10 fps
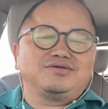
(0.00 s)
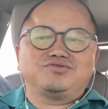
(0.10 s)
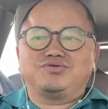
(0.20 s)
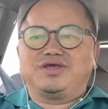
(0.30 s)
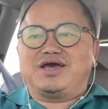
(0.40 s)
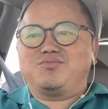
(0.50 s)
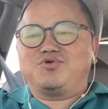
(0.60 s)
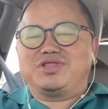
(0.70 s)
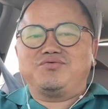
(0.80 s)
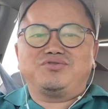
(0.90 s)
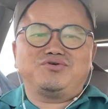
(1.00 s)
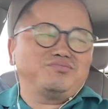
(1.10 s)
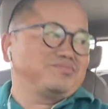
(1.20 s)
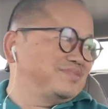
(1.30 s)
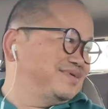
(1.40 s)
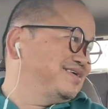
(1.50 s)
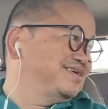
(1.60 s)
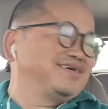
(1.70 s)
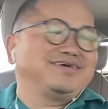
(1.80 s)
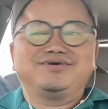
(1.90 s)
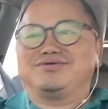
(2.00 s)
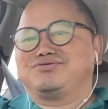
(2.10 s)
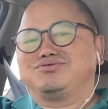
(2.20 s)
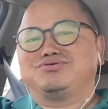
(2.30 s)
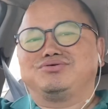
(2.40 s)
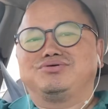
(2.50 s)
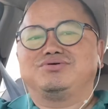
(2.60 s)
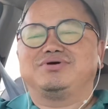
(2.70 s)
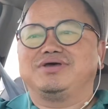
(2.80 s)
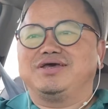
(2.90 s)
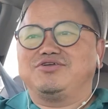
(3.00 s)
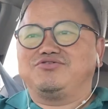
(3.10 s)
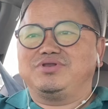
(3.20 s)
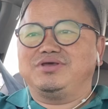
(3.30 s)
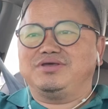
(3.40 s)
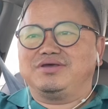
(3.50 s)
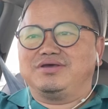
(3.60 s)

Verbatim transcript: सॉरी आई एम ऑन द वे टू होम सो एक्चुअली